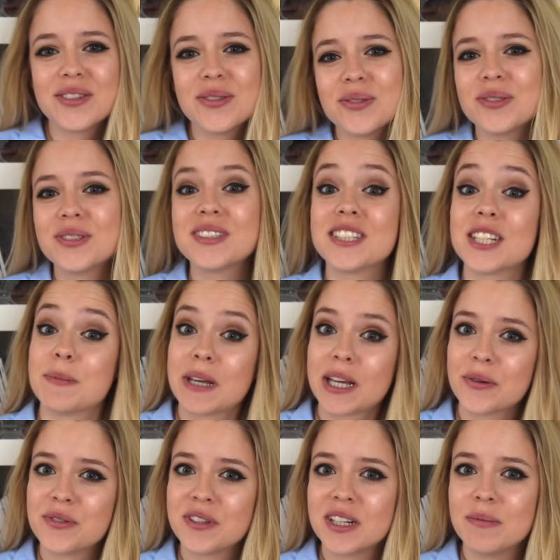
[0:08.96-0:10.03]
toutes, j'espère
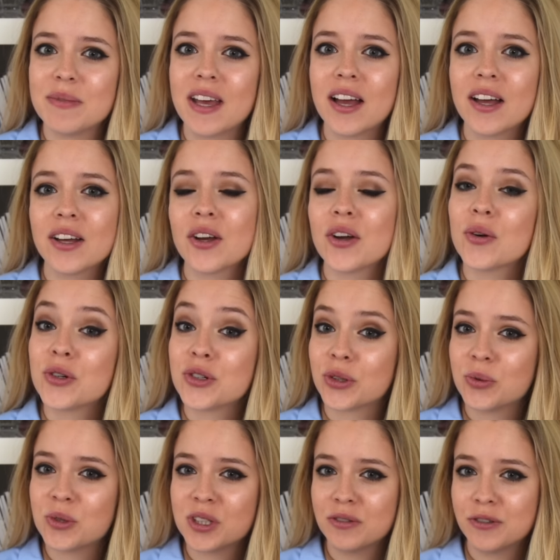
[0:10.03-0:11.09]
que vous allez bien.
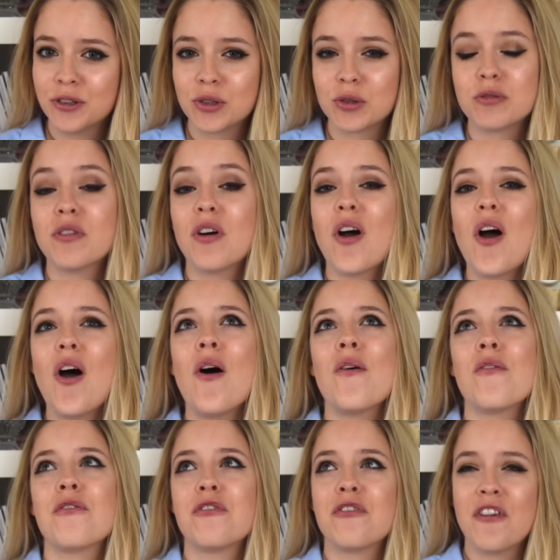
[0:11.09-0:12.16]
Aujourd'hui je vous retrouve
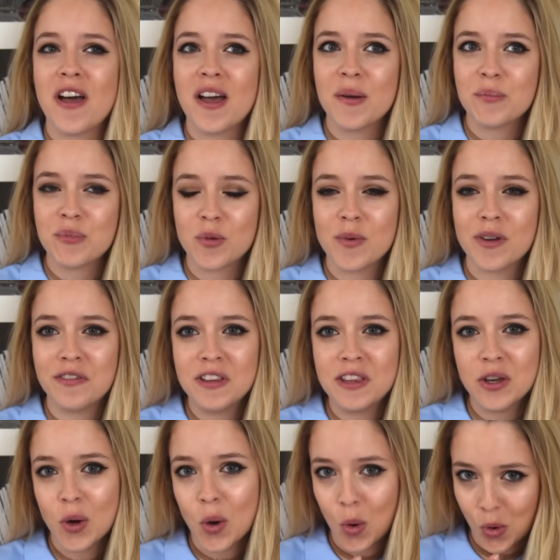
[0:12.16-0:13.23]
enfin pour ma
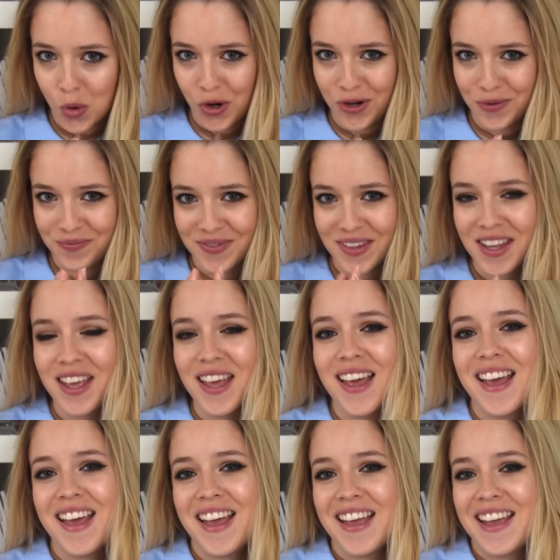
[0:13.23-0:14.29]
vidéo haul.
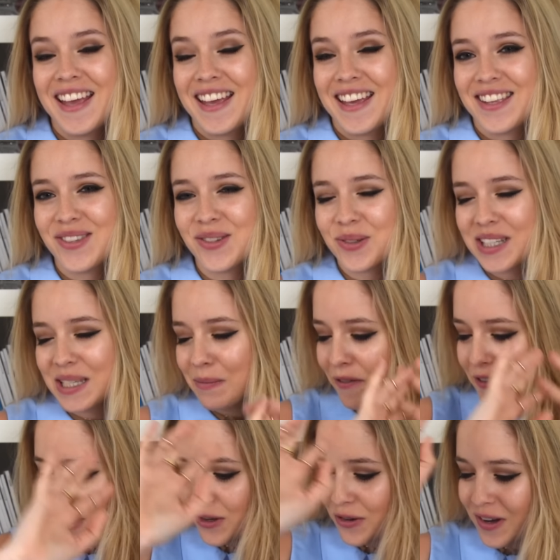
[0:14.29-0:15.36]
Donc si ma
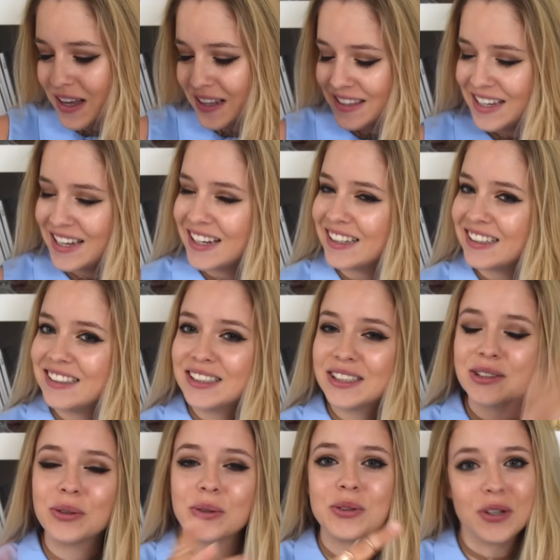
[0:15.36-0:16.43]
vidéo a
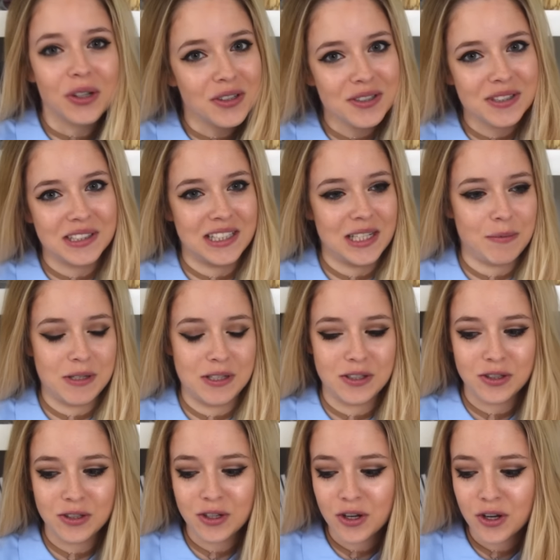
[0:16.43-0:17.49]
tardé autant, c'est
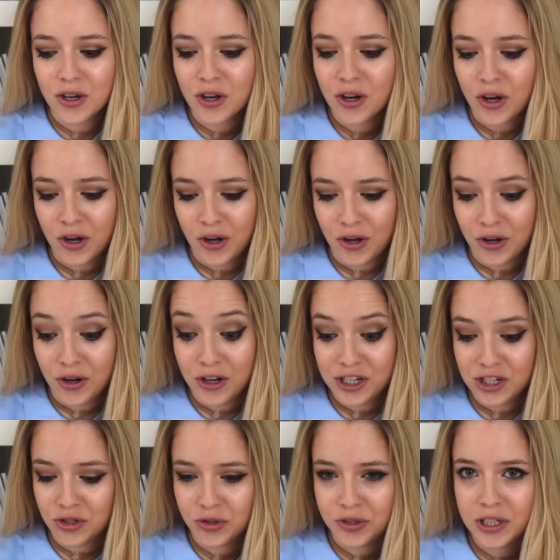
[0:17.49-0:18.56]
parce que euh,
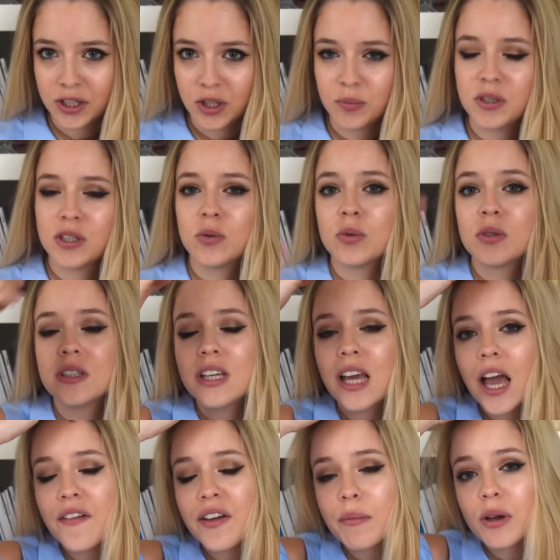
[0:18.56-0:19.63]
j'ai eu quelques petits soucis
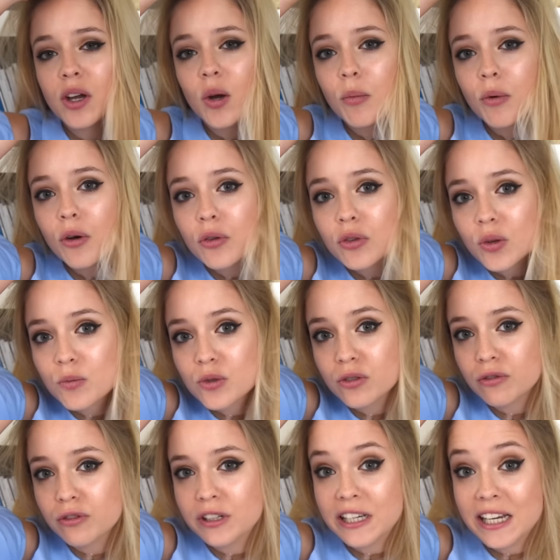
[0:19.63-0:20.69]
avec mes commandes. Comme je
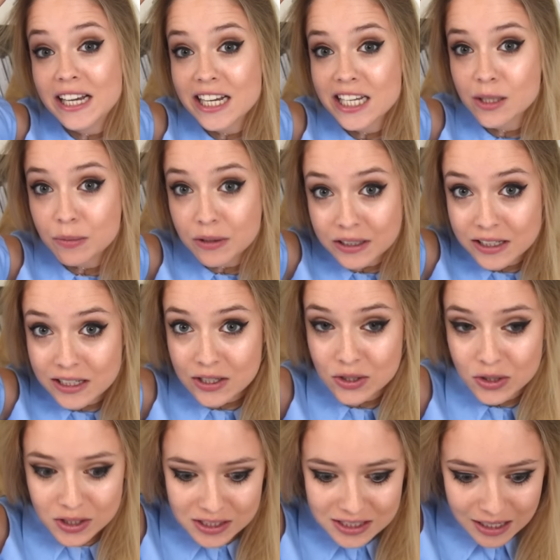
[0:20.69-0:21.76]
vous l'ai expliqué
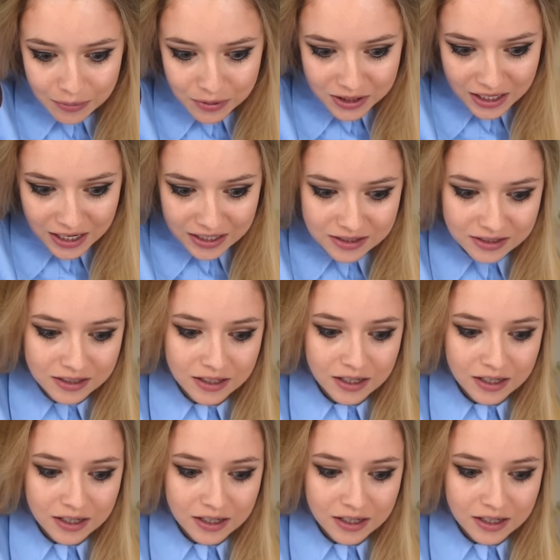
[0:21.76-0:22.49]
sur Snapchat,